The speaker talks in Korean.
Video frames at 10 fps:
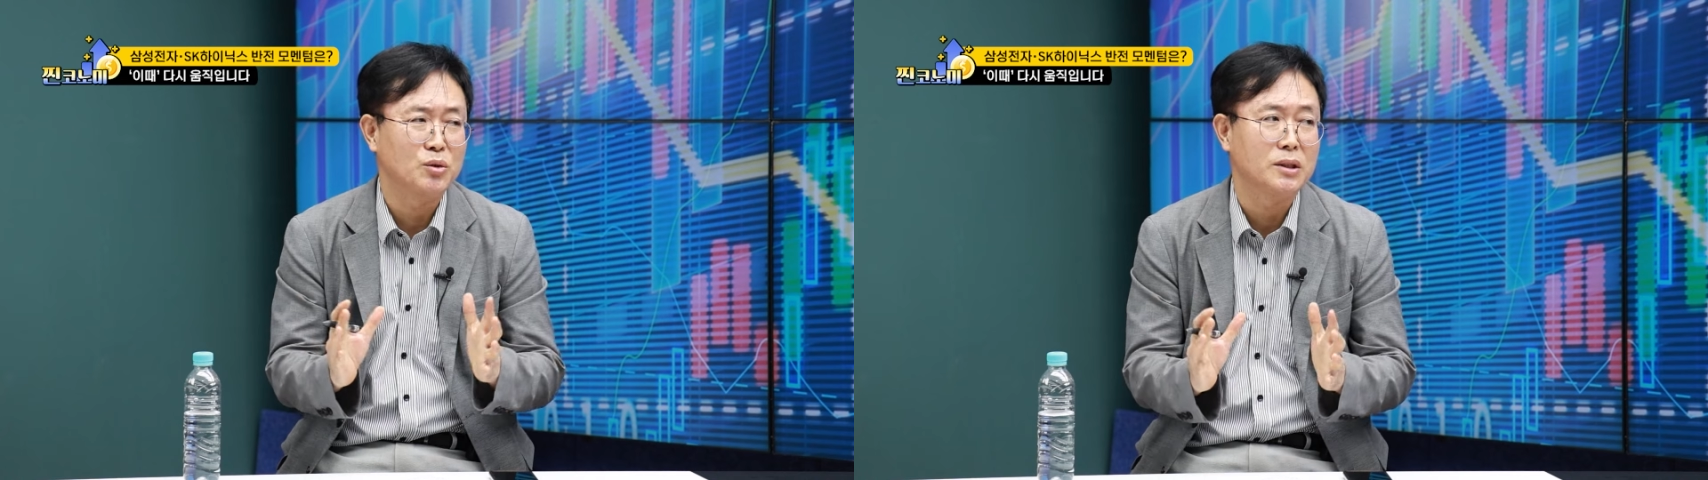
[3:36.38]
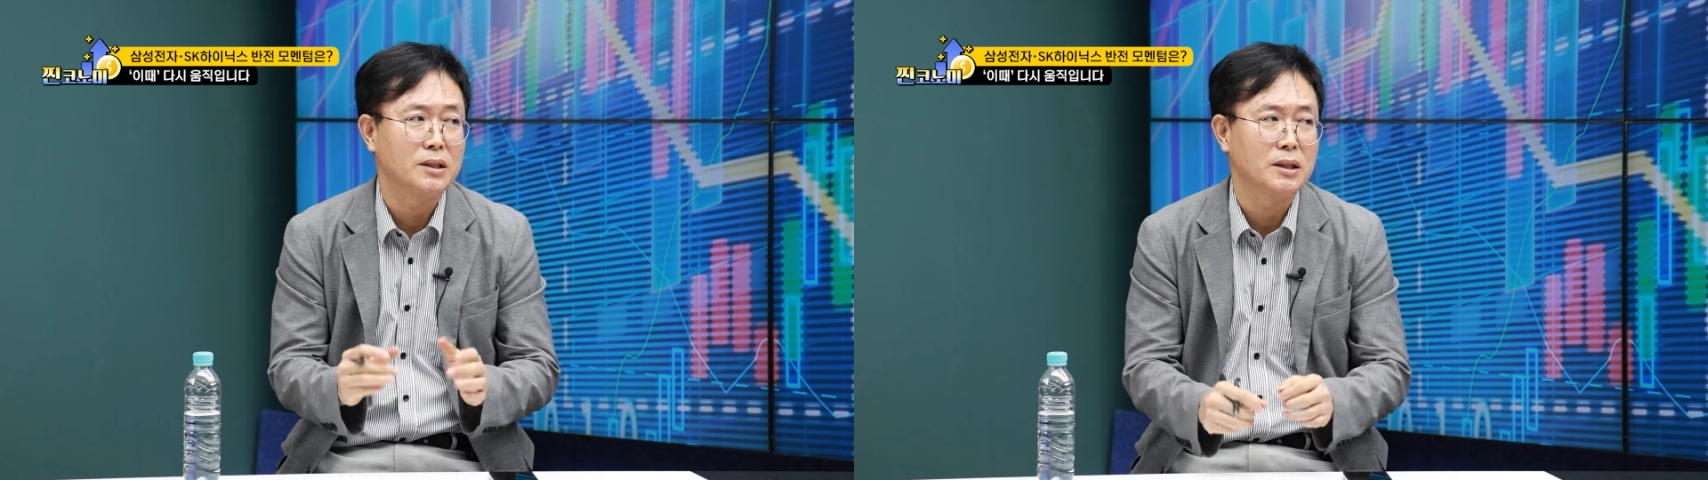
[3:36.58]
아주
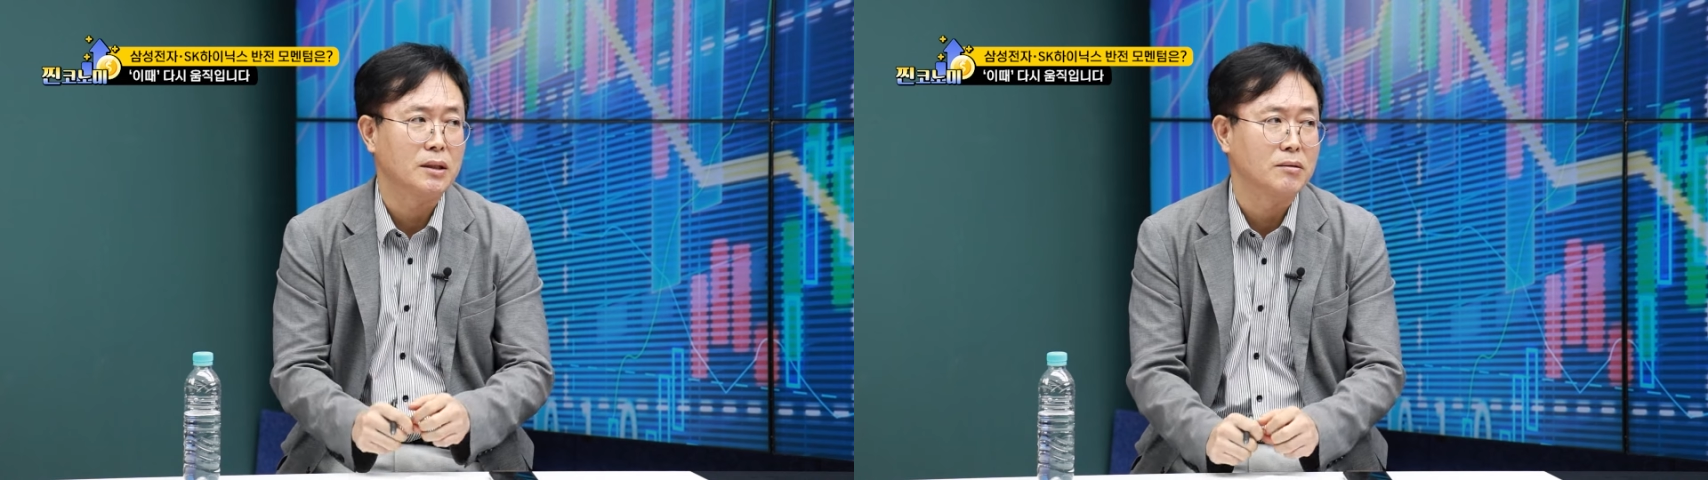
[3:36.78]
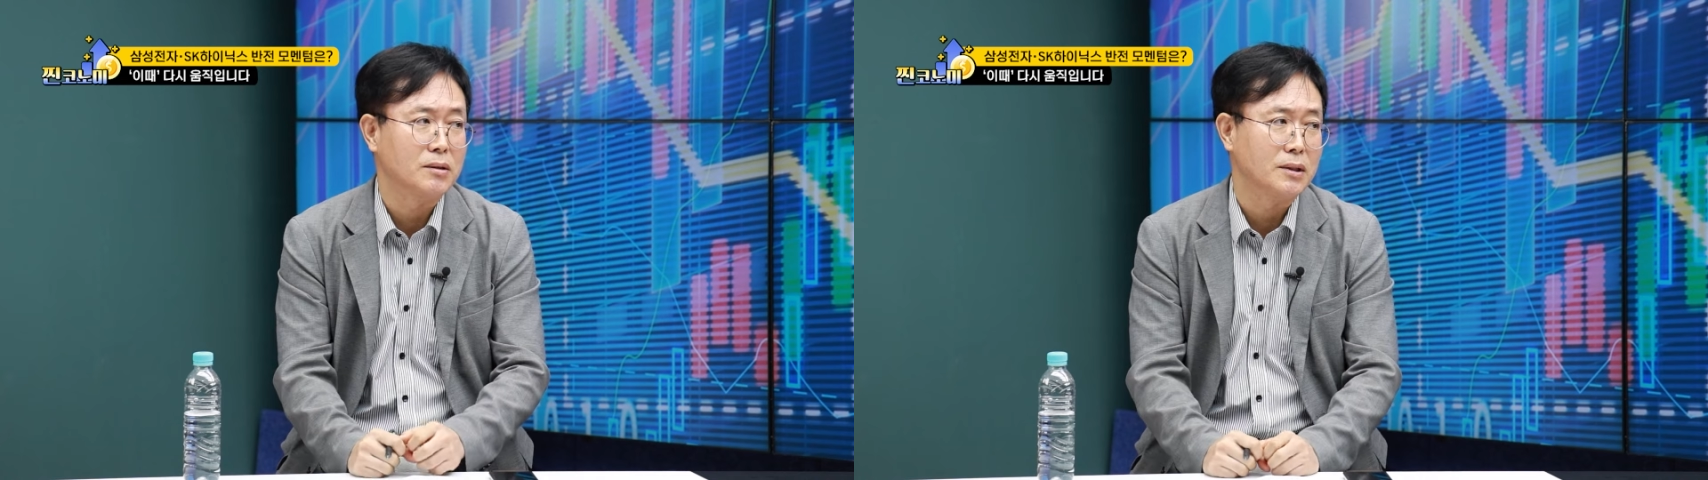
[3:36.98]
세진
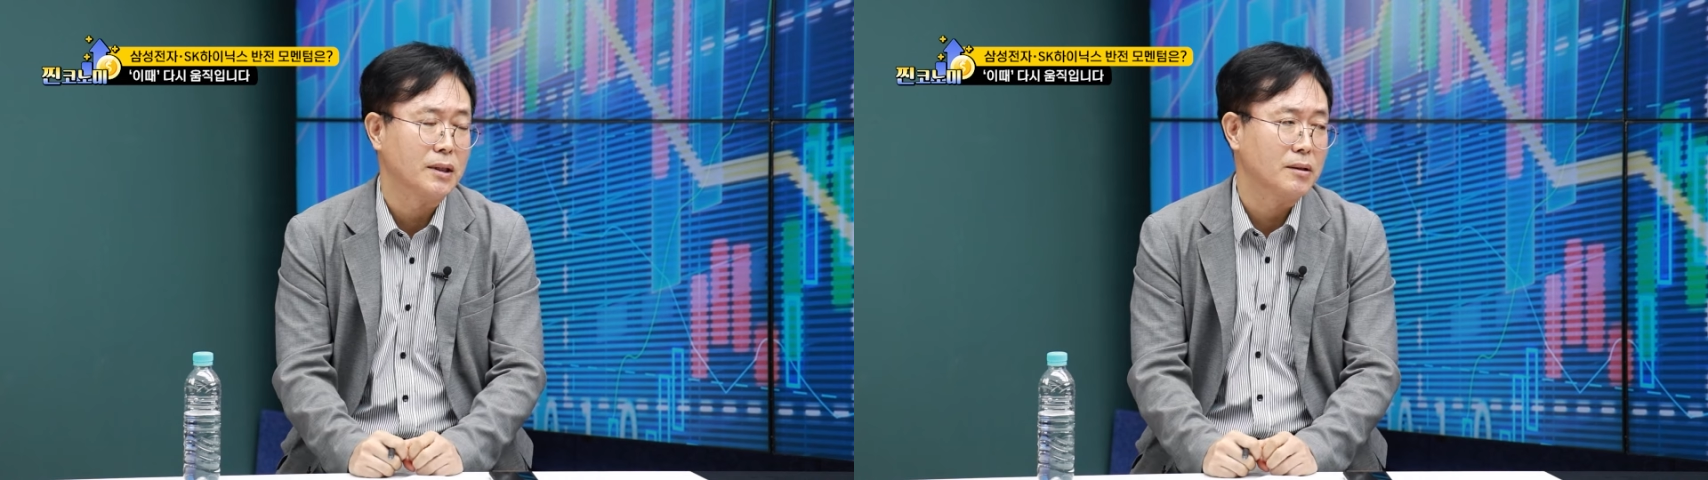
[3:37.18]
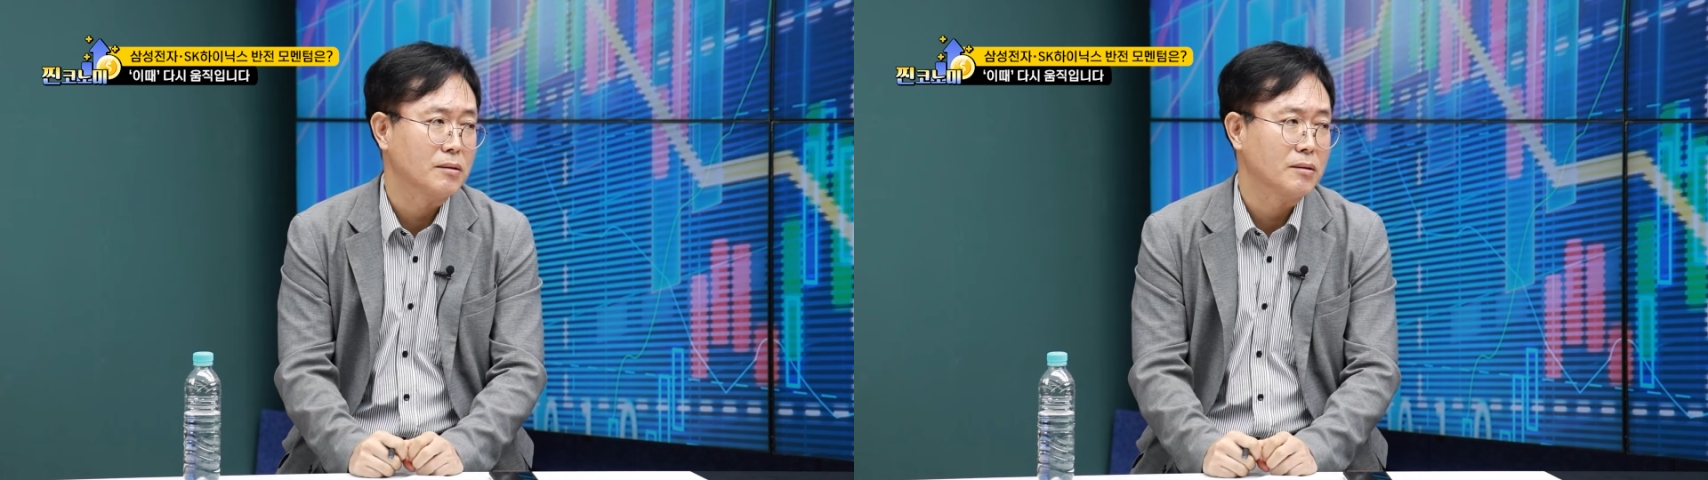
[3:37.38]
않은 거잖아요.